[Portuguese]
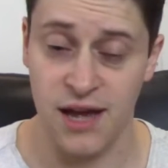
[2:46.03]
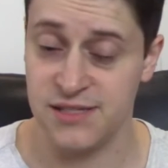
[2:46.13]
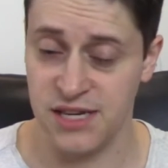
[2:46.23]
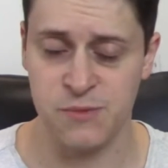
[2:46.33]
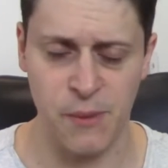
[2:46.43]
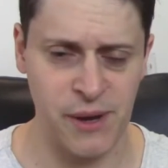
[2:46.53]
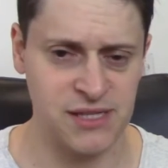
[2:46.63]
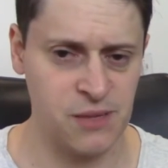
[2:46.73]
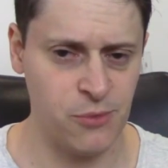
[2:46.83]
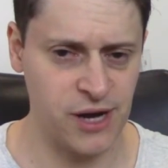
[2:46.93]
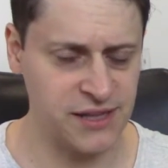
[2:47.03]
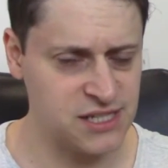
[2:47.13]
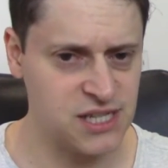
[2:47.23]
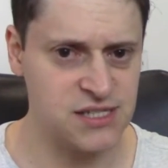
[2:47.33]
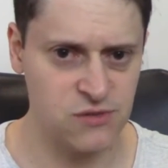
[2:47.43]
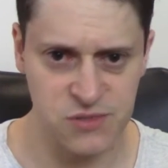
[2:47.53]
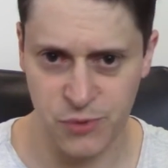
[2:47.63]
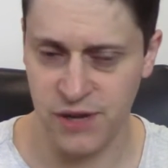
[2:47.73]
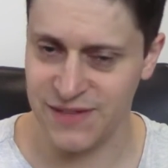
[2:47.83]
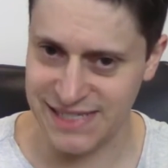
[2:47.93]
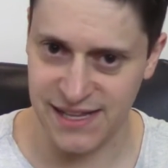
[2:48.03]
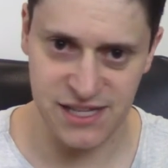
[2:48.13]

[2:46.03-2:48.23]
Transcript: As três primeiras temporadas já estão disponíveis na